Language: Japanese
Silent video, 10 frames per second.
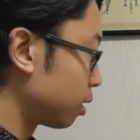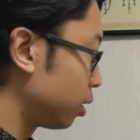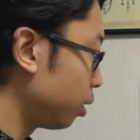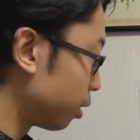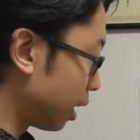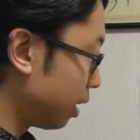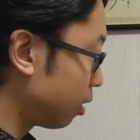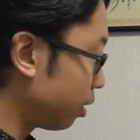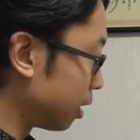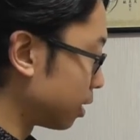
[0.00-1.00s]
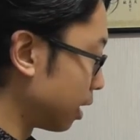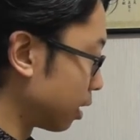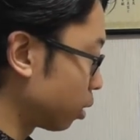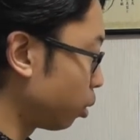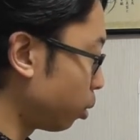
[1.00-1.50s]
黒出にくいです
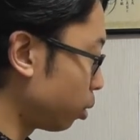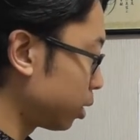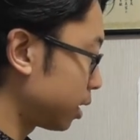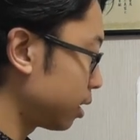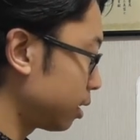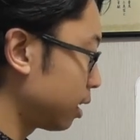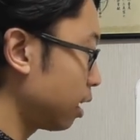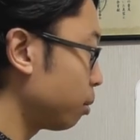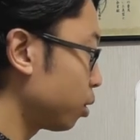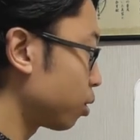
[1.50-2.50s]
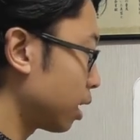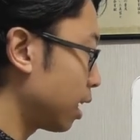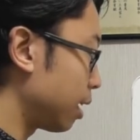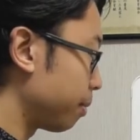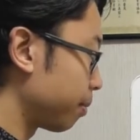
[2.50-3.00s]
ね糖質っていうもの
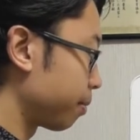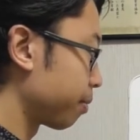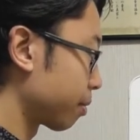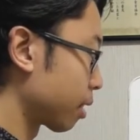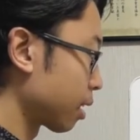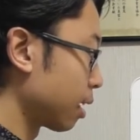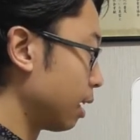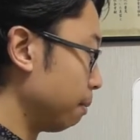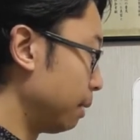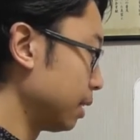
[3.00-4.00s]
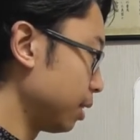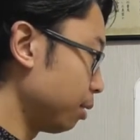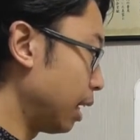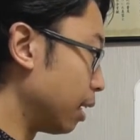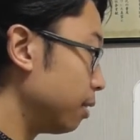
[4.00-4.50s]
がまず
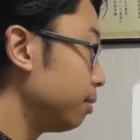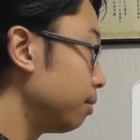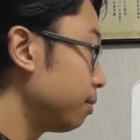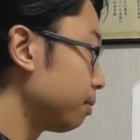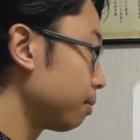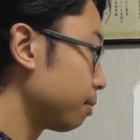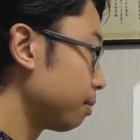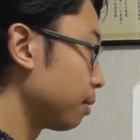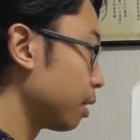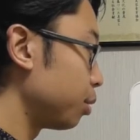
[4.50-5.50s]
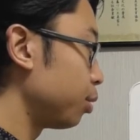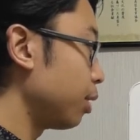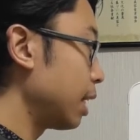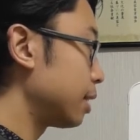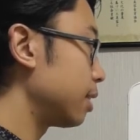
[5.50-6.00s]
は
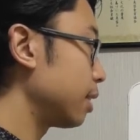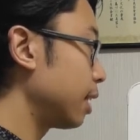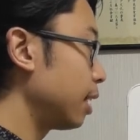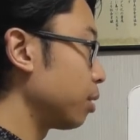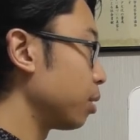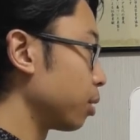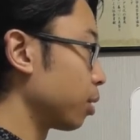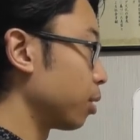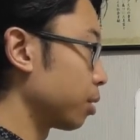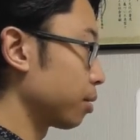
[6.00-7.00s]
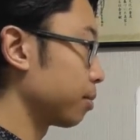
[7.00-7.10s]
増えすぎること